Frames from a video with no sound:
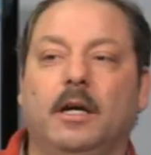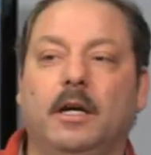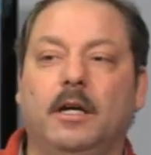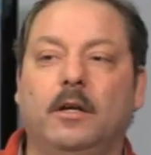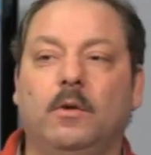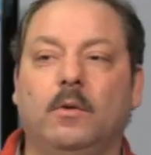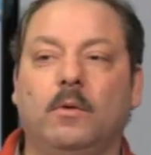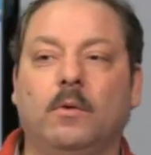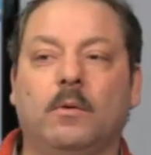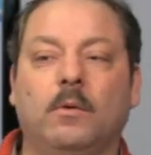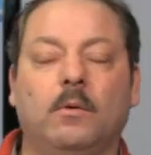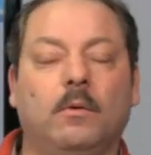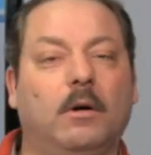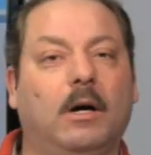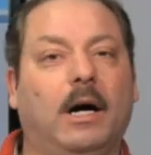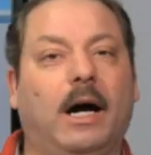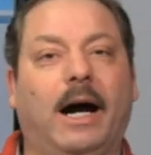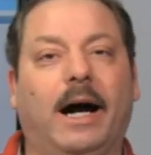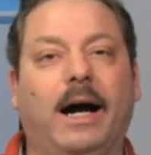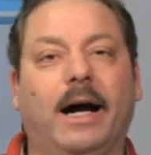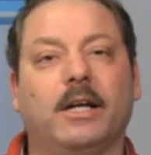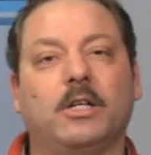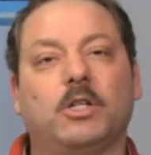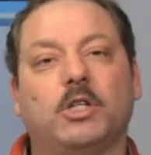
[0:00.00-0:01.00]
انه
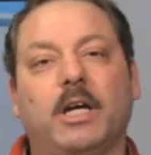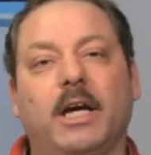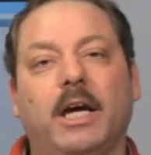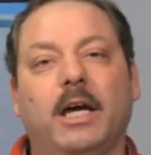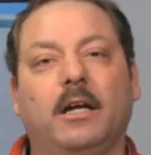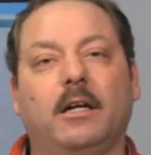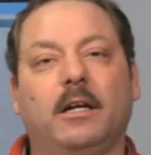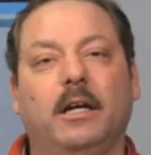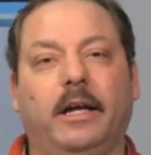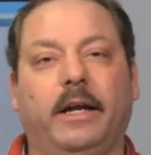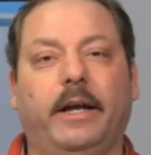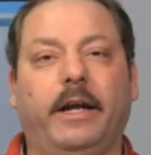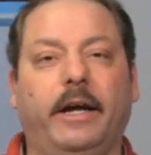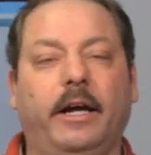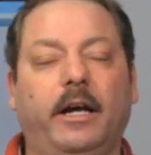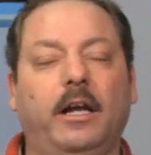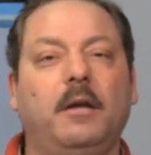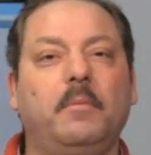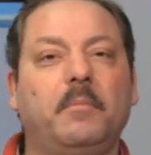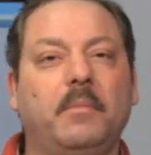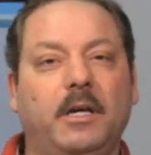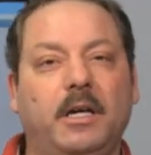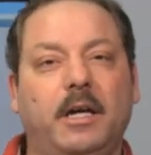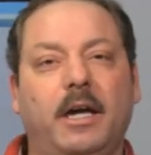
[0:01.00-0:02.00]
عشان
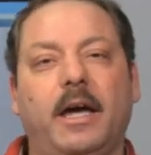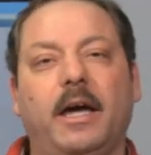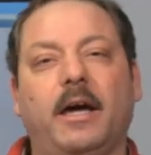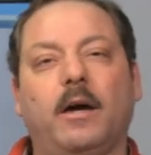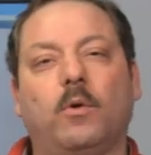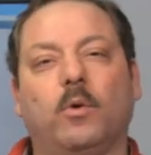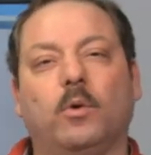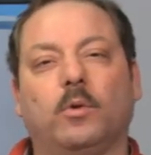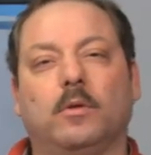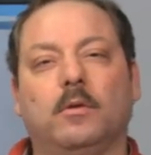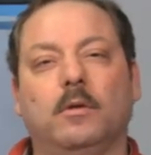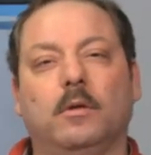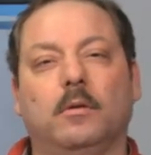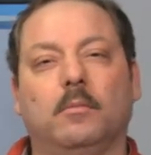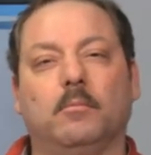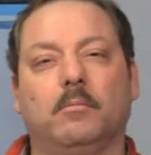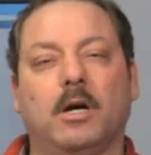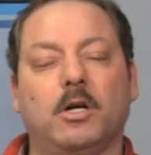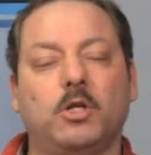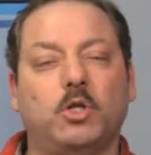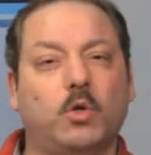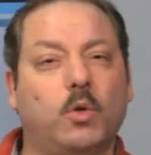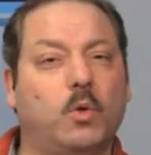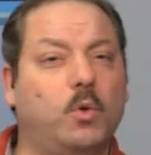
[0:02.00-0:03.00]
العلم ياخد
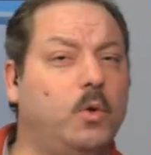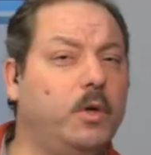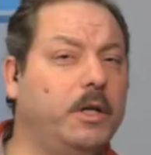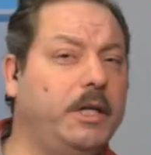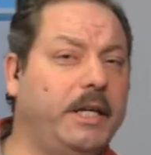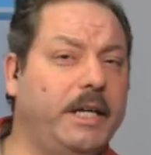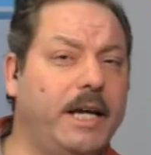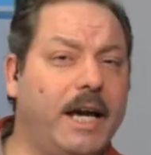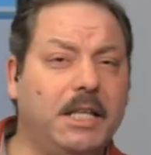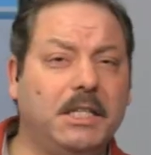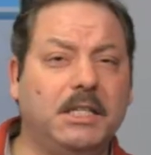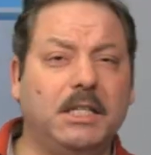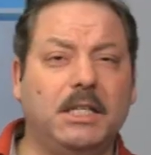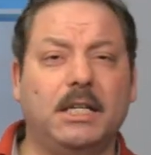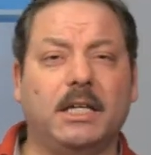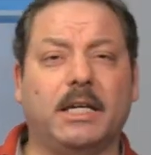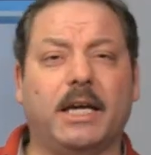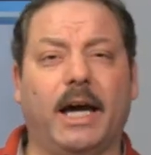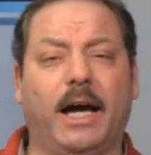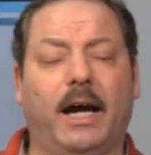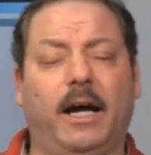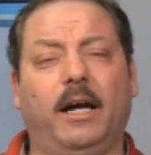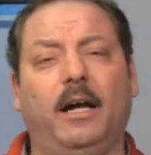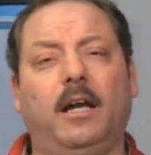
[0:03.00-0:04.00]
مشروعيته
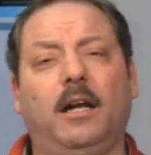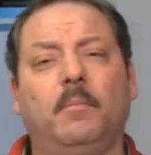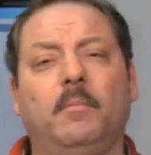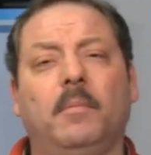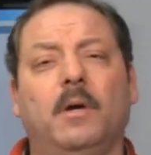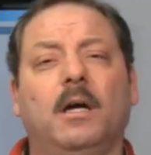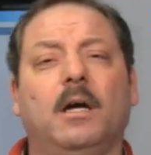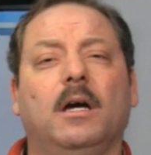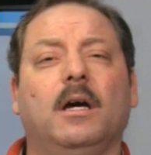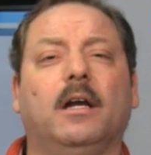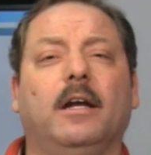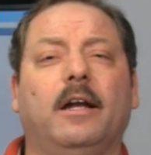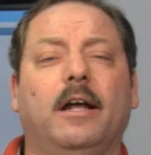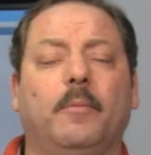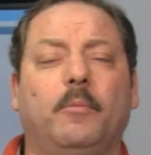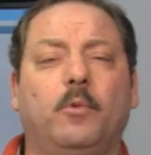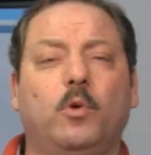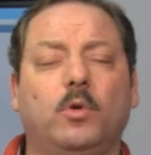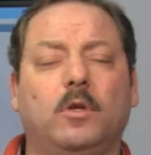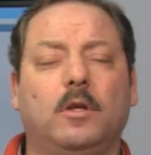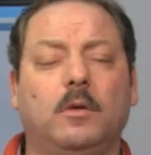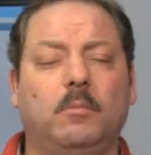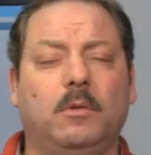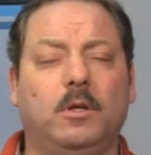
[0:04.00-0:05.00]
كعلم
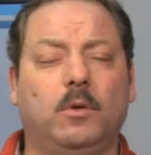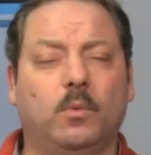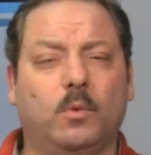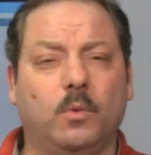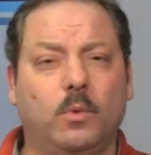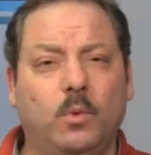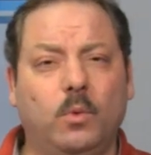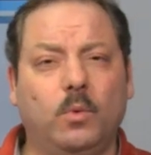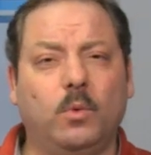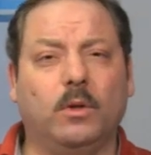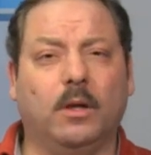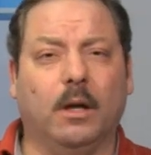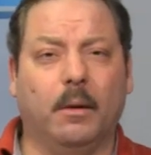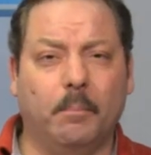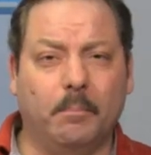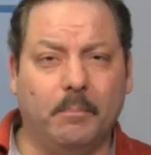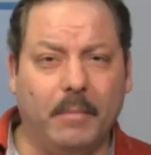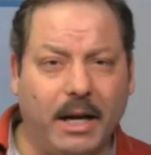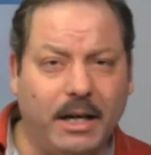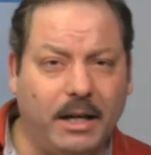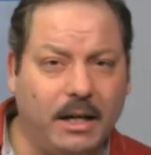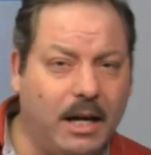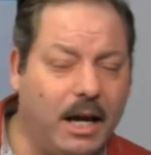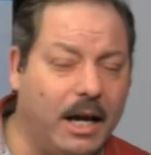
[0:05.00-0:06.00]
لابد من وجود
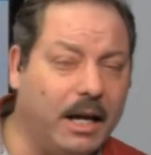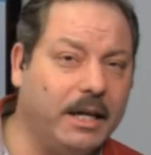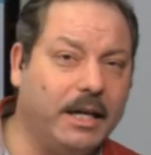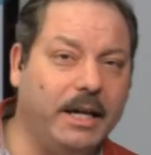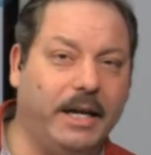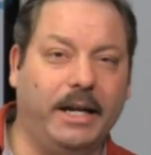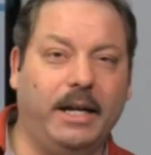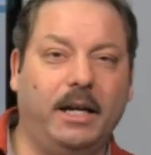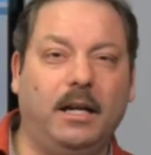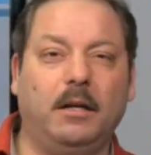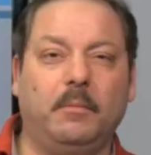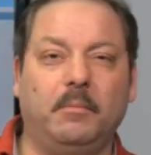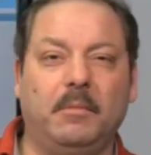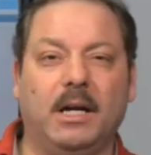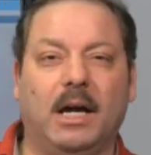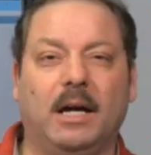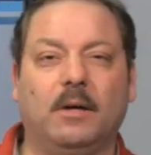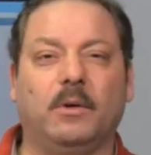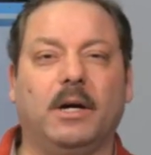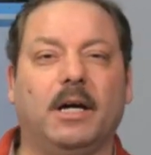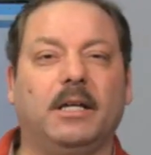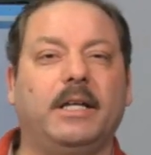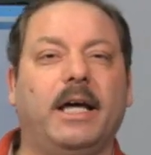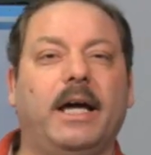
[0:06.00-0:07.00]
منهج علمي
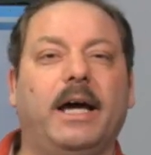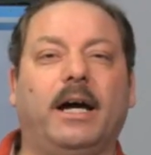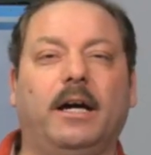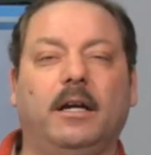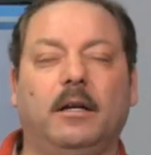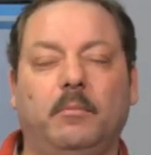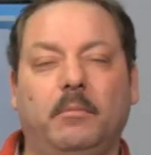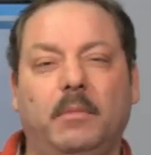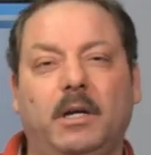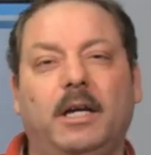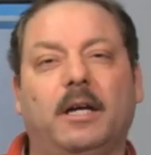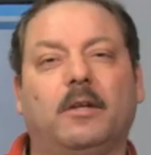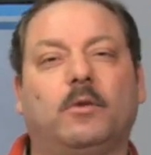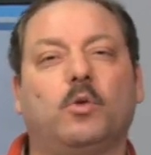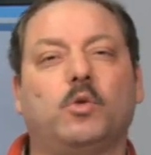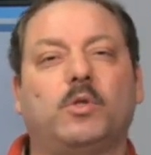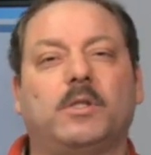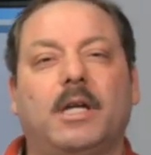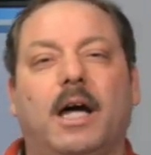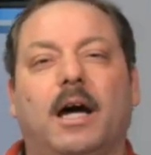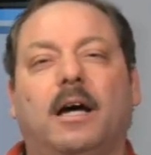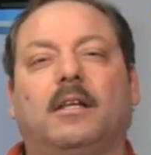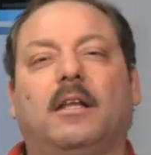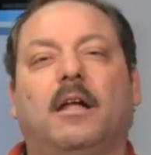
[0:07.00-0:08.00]
او اداه علميه
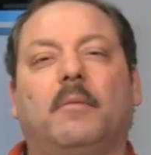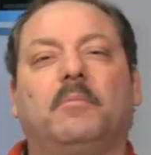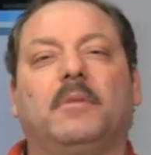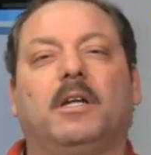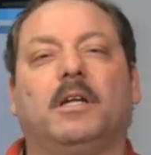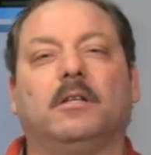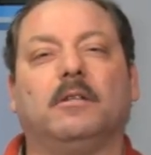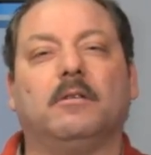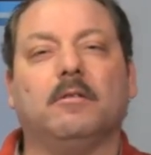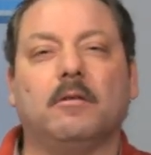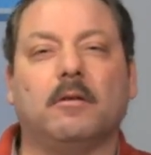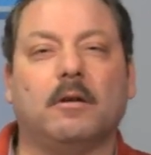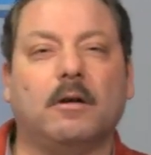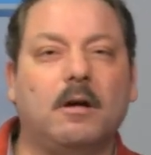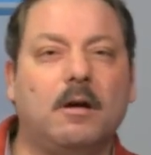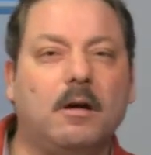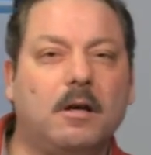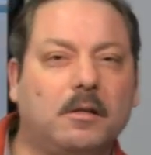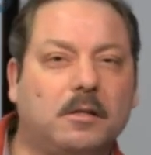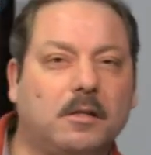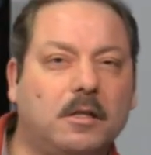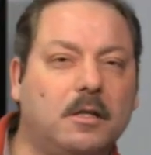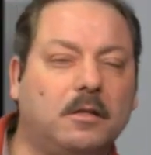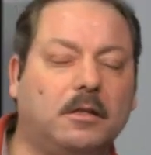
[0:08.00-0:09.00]
تستخدم
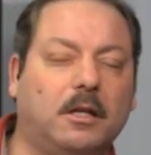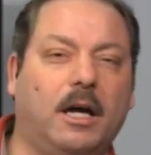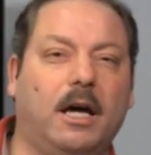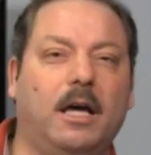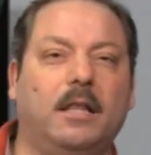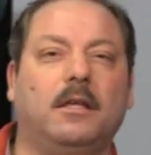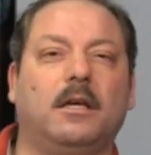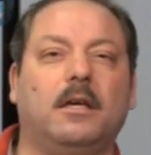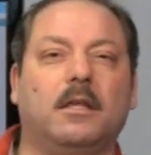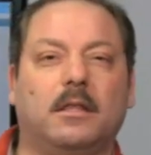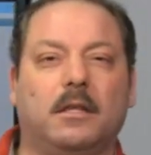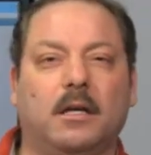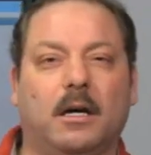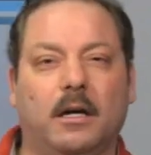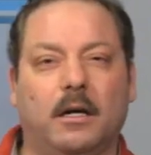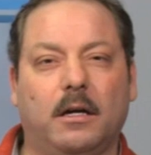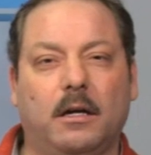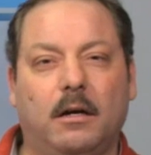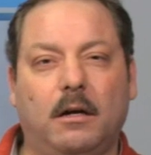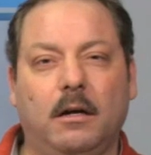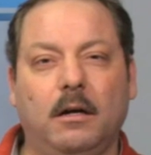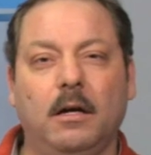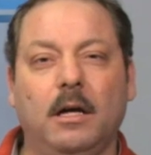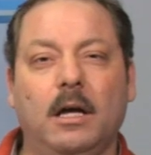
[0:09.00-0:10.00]
لدراسه هذه
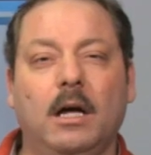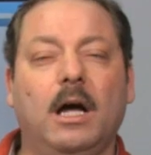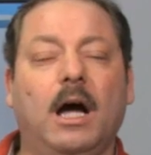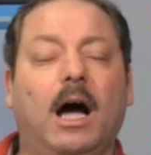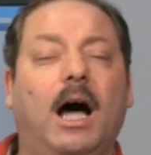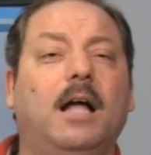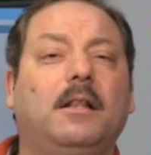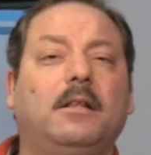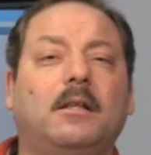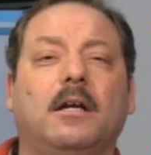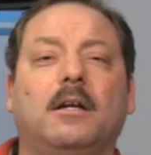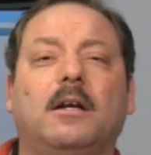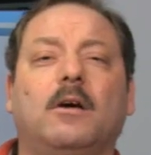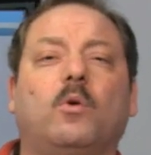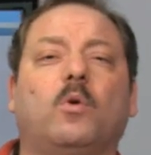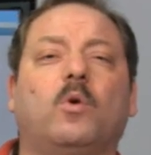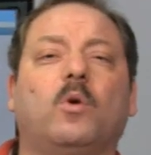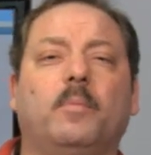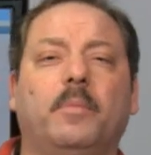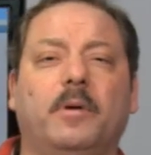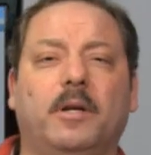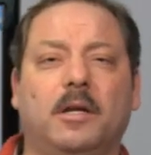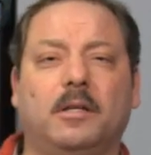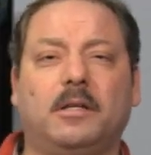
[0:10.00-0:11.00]
الظاهره حتى
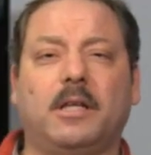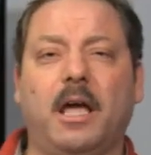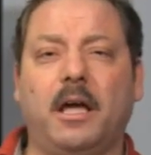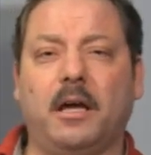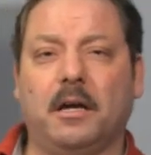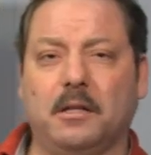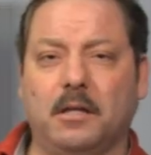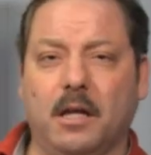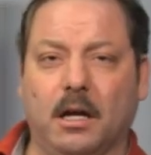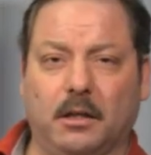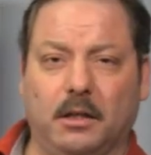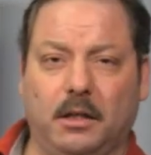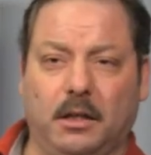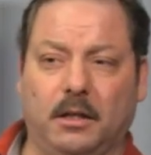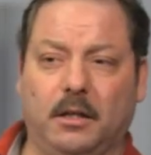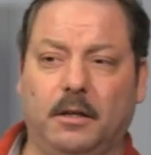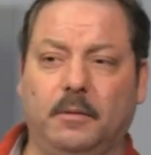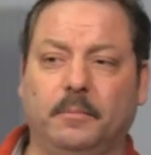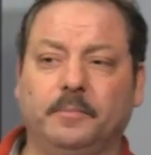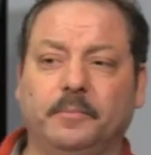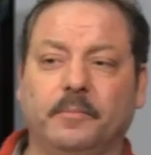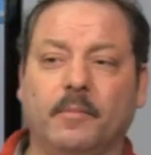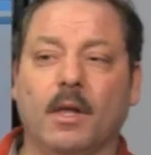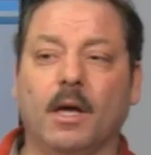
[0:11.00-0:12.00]
نخرج بنتائج دقيقه.
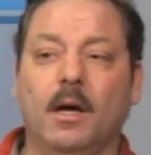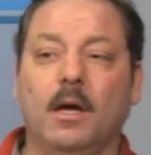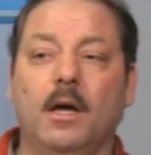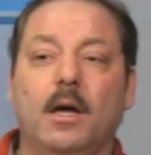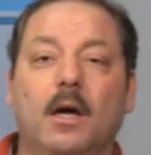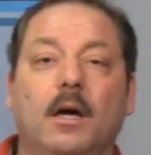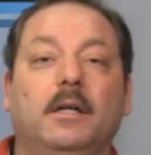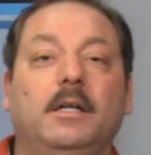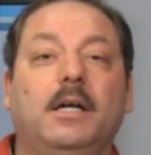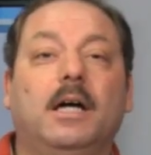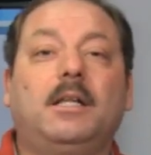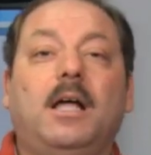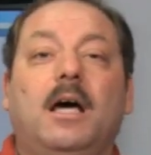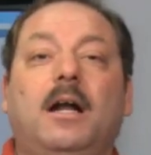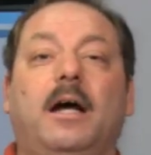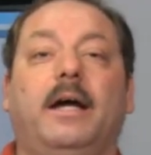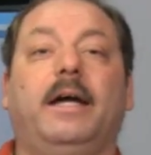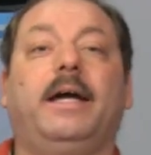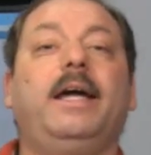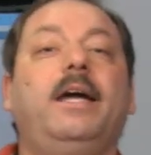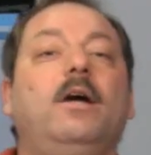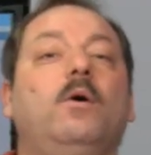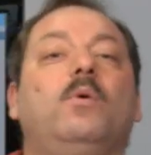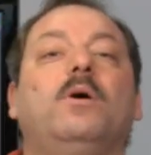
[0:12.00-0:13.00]
يا ترى
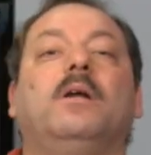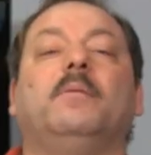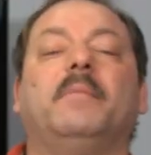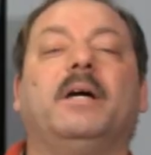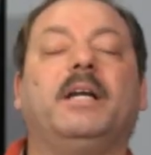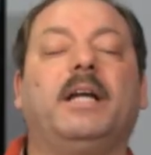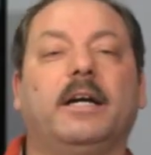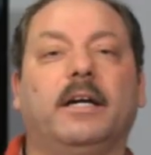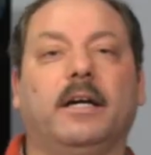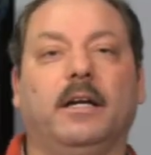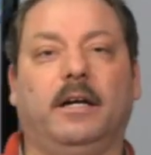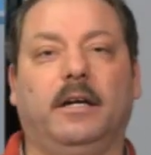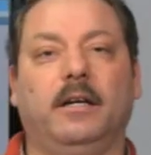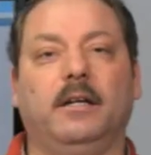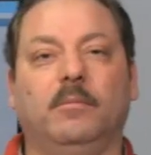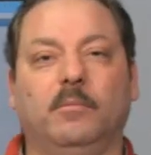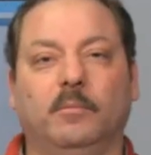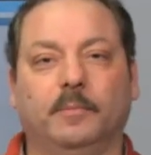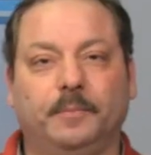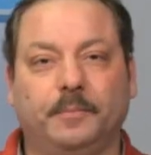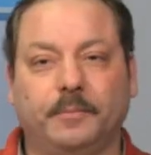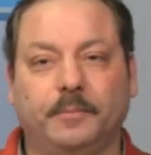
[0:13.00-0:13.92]
ايه هو المنهج العلمي؟